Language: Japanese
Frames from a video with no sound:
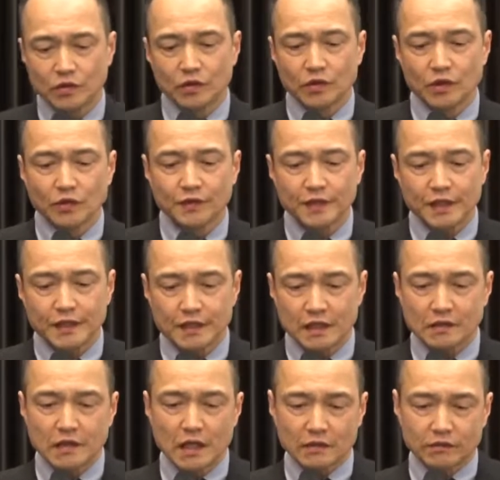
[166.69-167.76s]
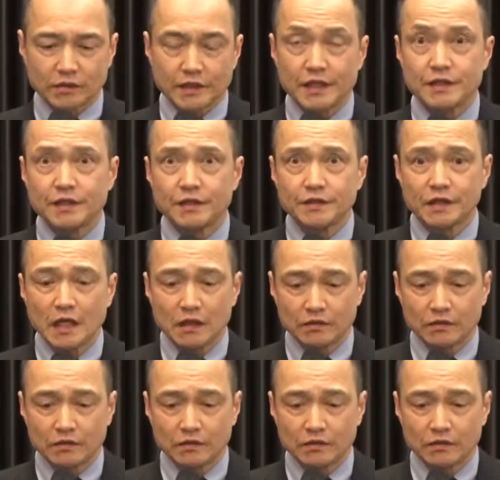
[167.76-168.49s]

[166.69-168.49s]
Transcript: 公共政策学芸術